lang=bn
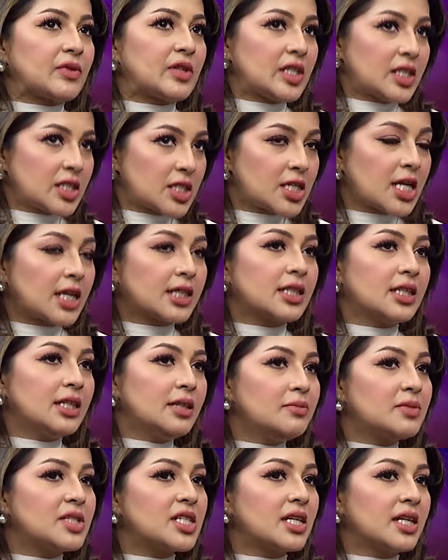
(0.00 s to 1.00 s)
দের সাথে
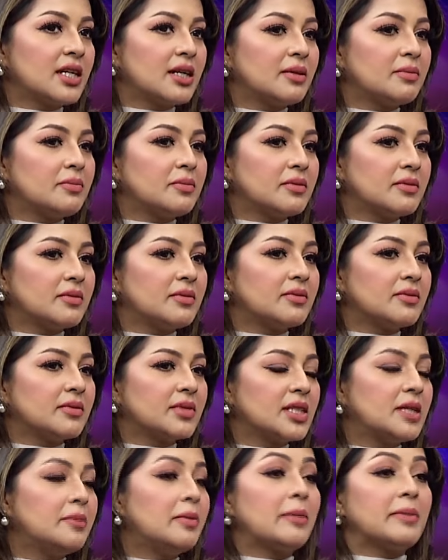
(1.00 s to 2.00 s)
যে
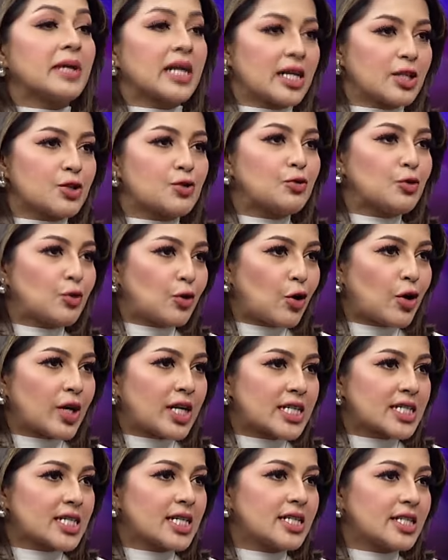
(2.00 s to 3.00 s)
কিভাবে কাজগুলো
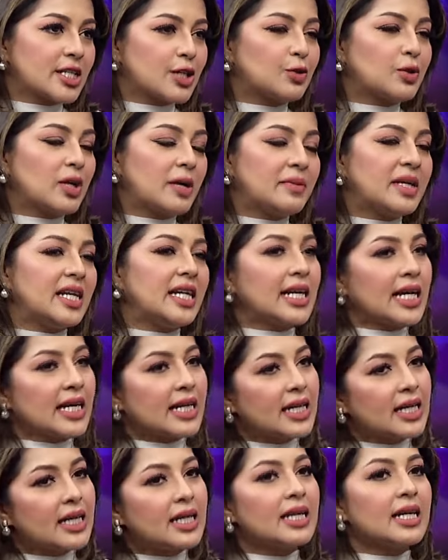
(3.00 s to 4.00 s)
করা যায় যেহেতু আমি
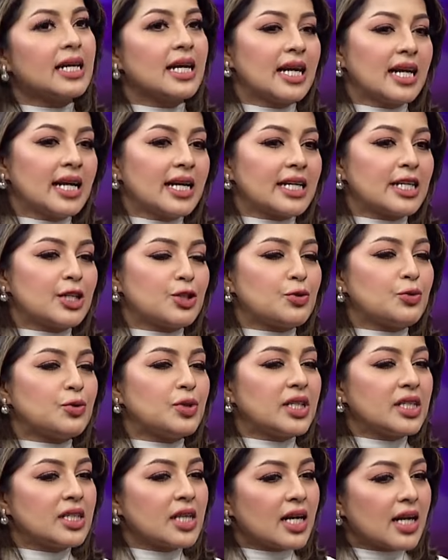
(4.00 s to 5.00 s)
এখানে
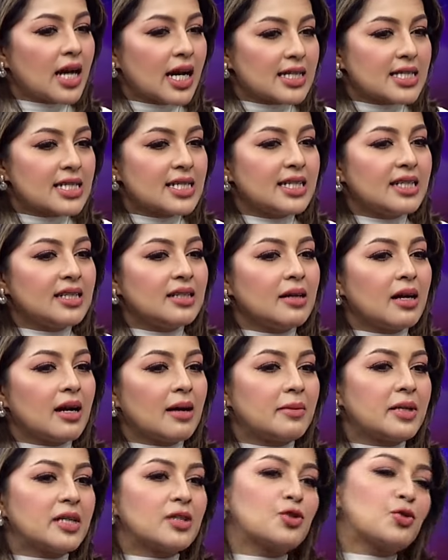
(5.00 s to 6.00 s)
কিছুদিন আছি
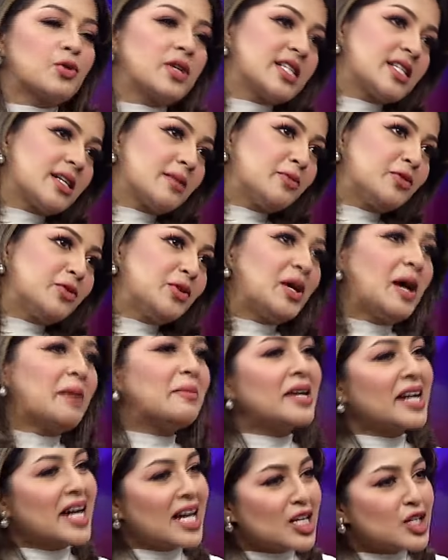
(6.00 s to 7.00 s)
আবার চলে যাব
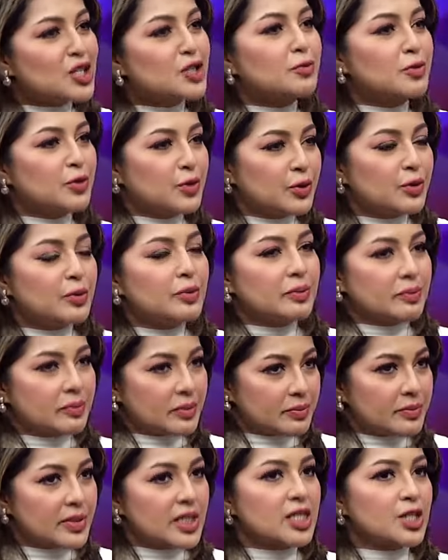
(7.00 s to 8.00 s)
আবার হ্যাঁ। আসব
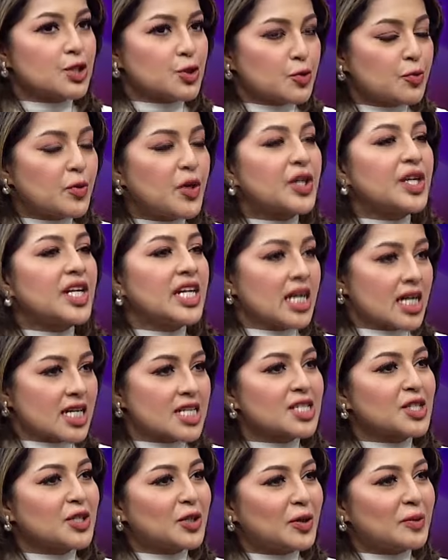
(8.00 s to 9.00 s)
বেশ সময় নিয়ে
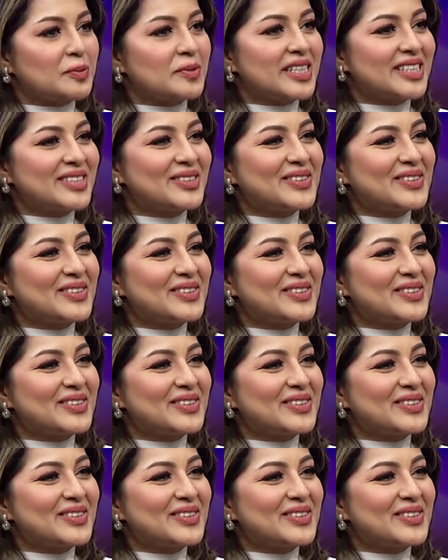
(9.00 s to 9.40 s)
আসতে হবে